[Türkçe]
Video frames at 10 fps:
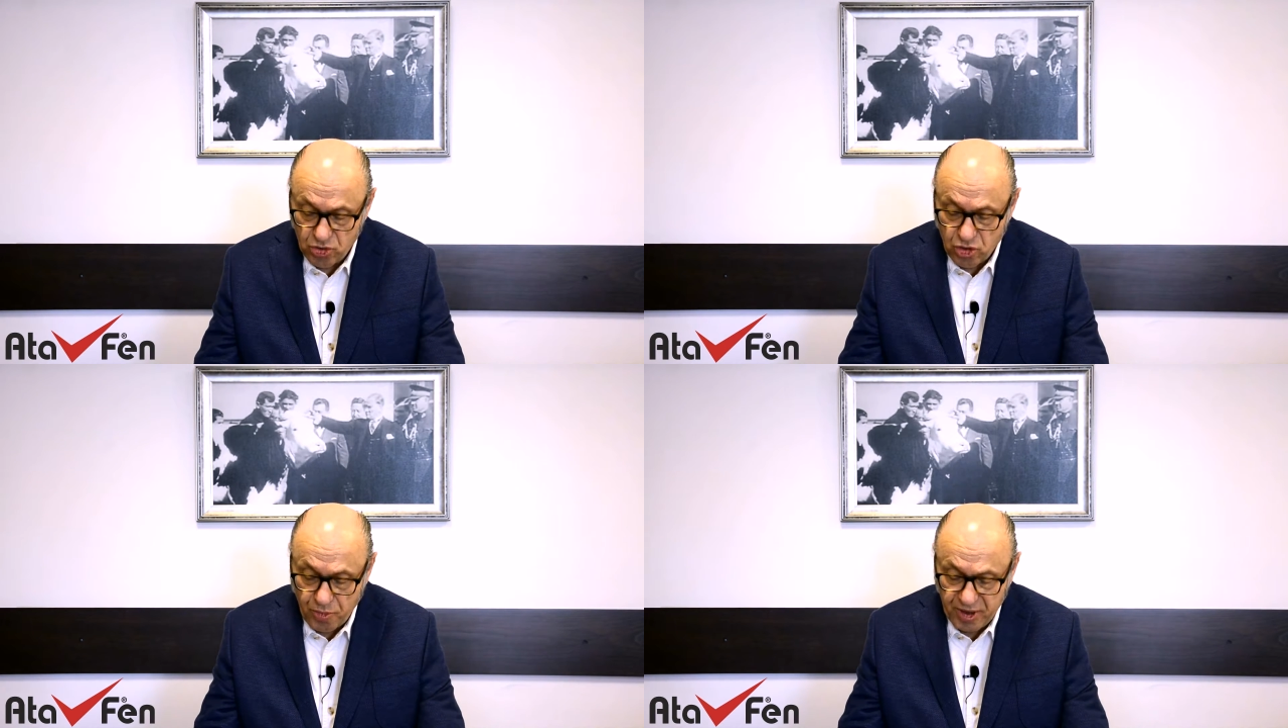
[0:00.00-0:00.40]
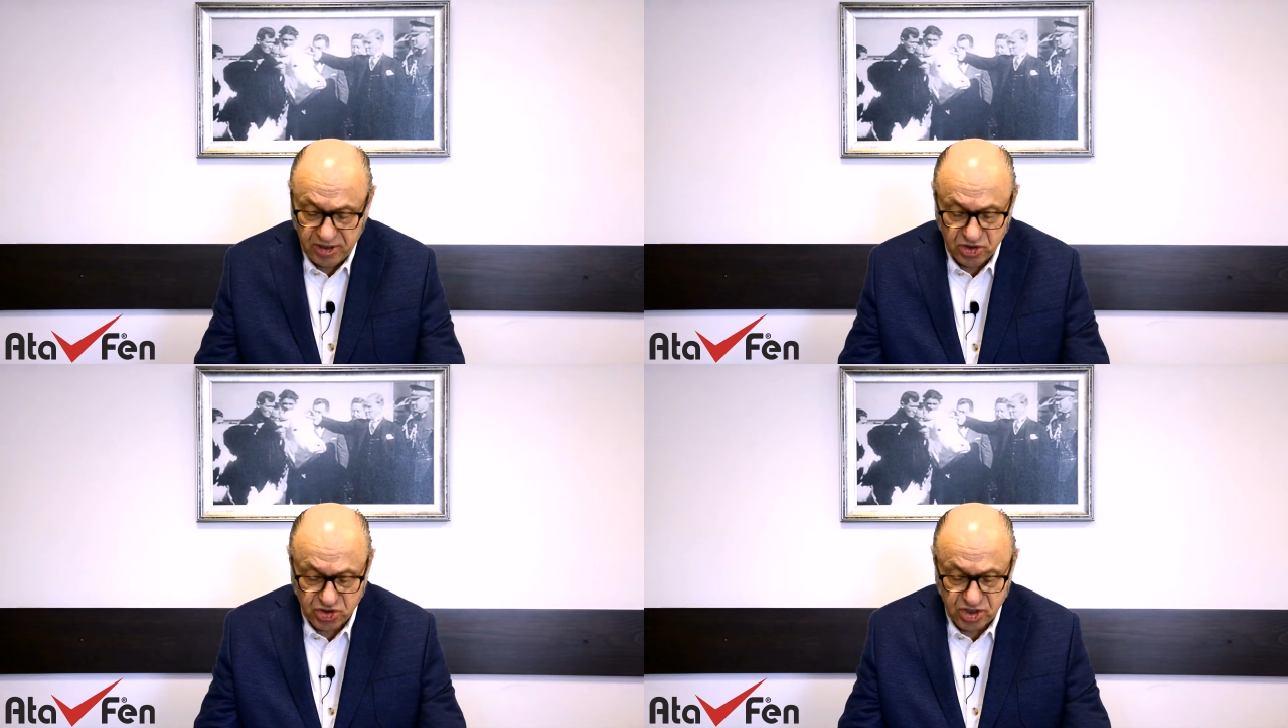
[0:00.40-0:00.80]

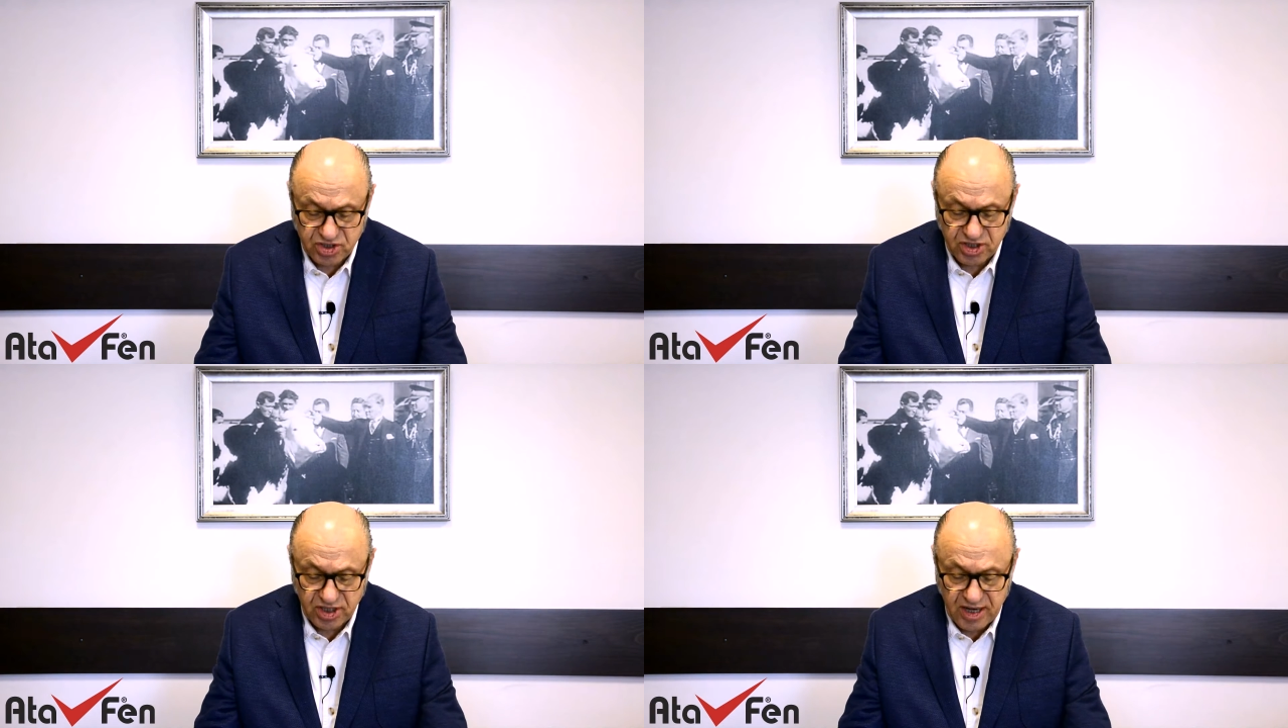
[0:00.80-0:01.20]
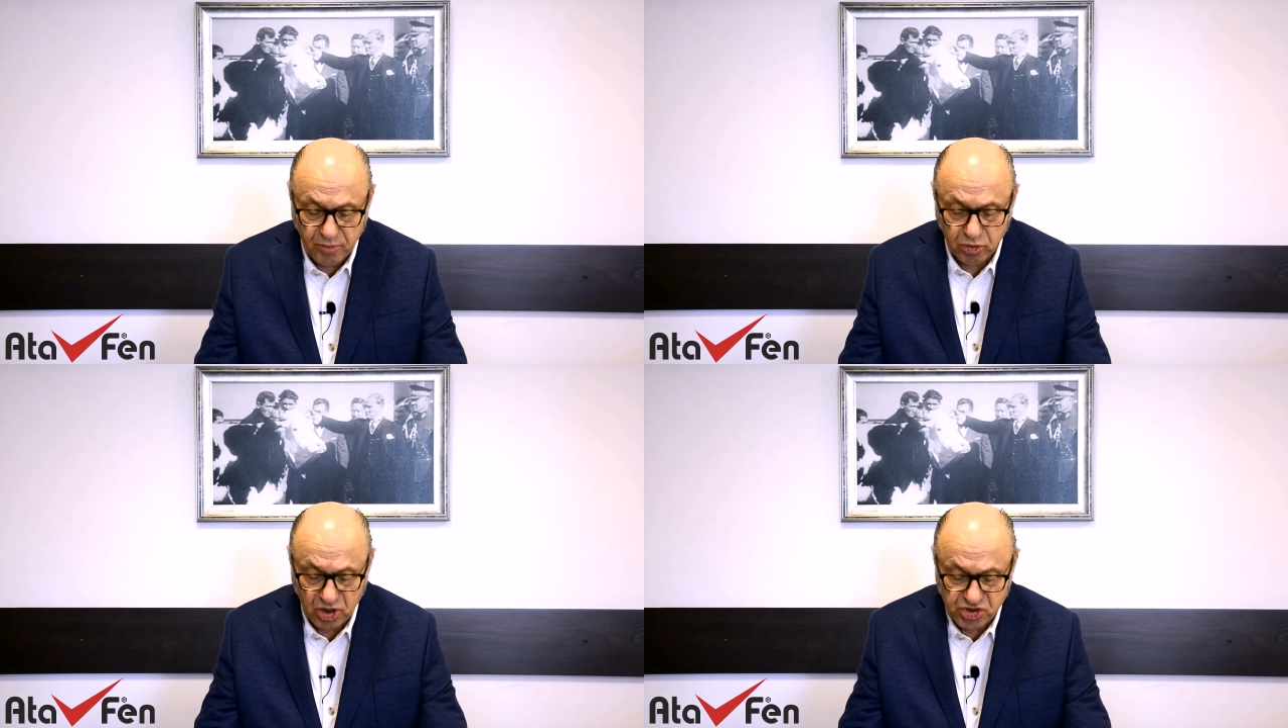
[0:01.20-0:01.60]
Köpek dışkısı
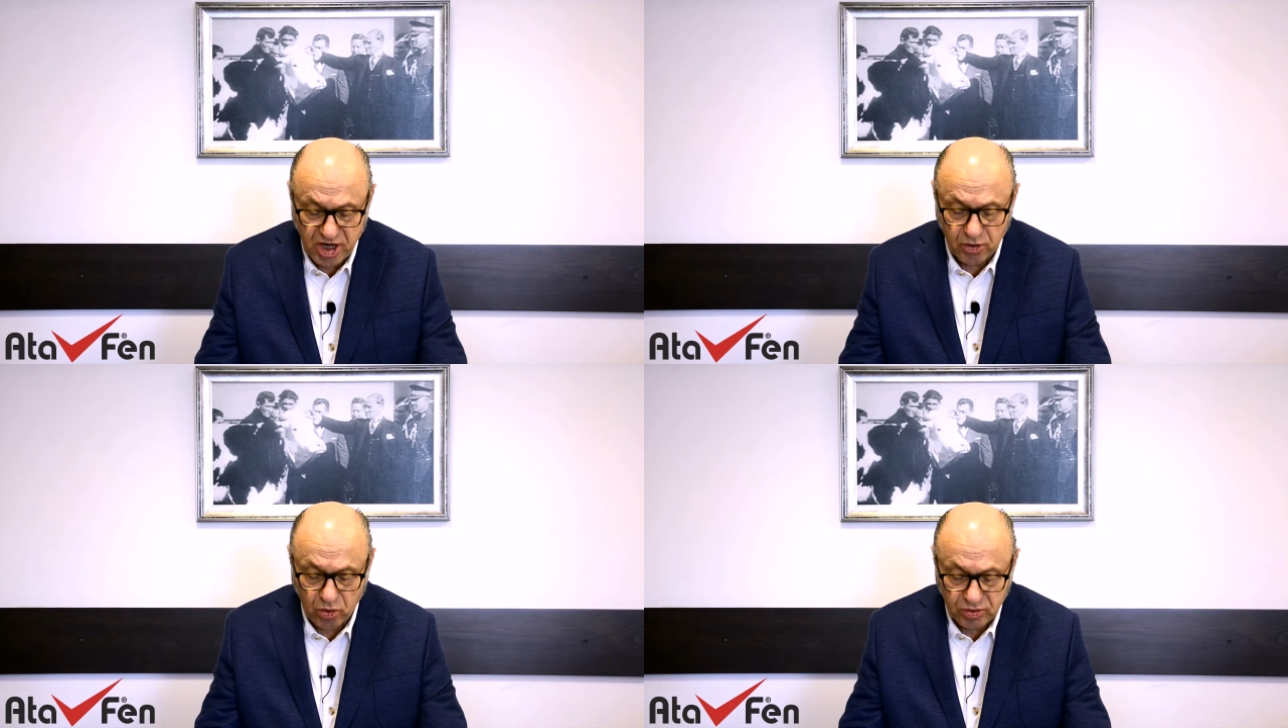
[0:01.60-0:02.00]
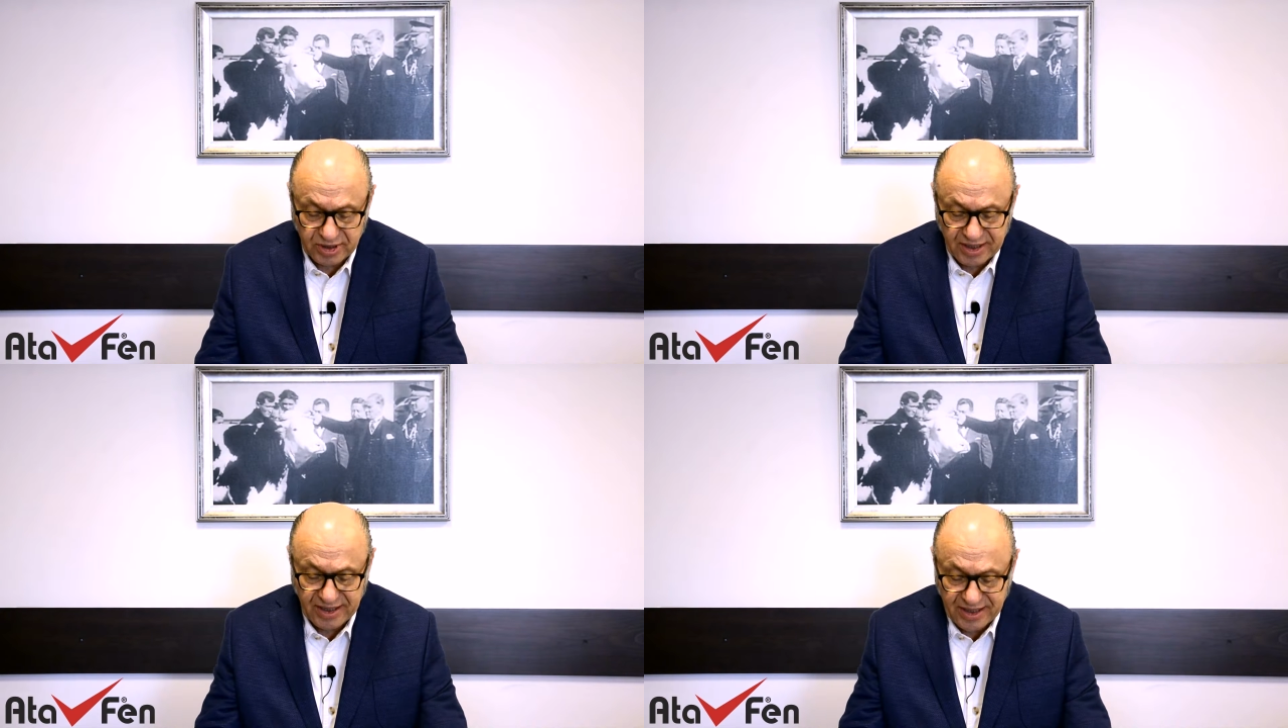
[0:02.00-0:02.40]
ile bulaşan
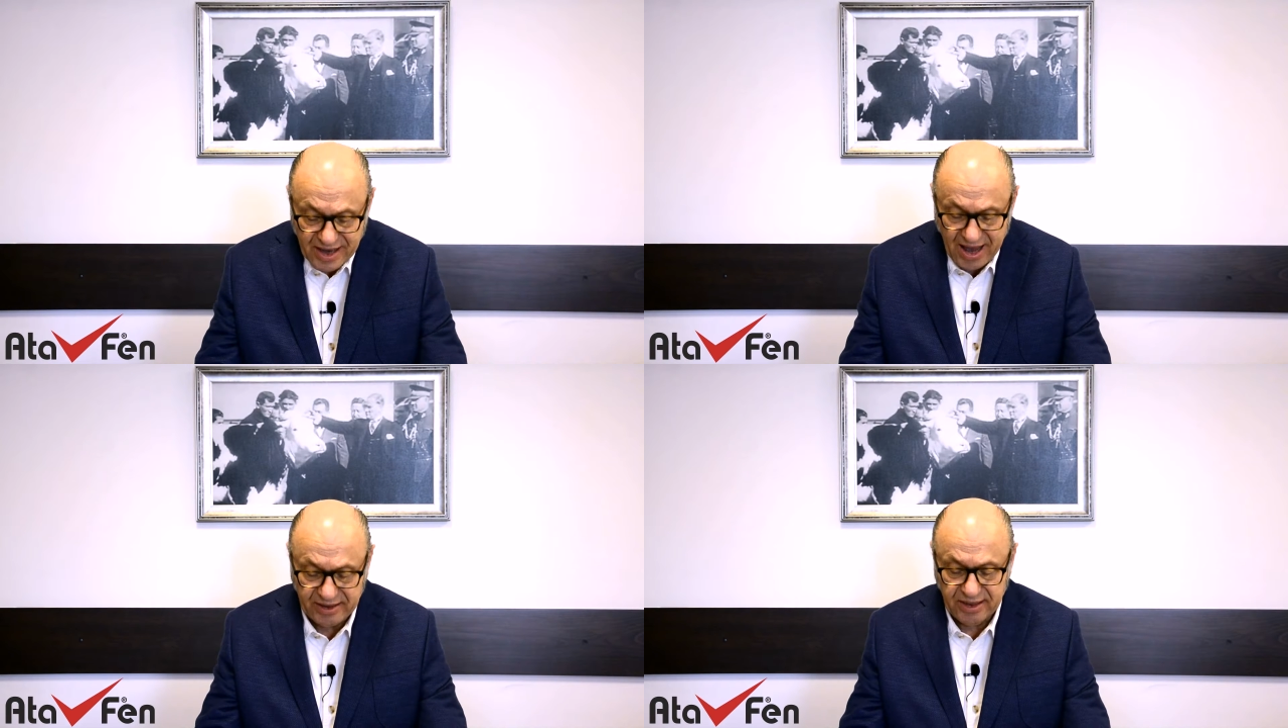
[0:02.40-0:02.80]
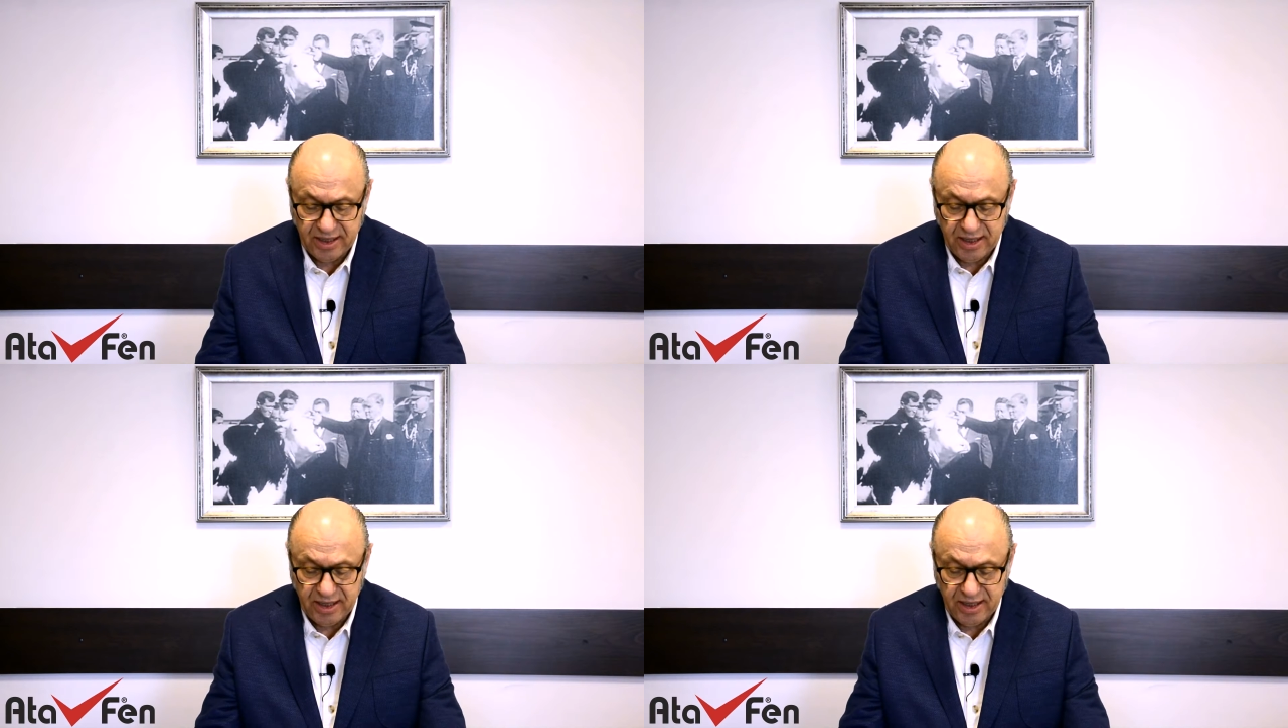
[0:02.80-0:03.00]
otları yiyen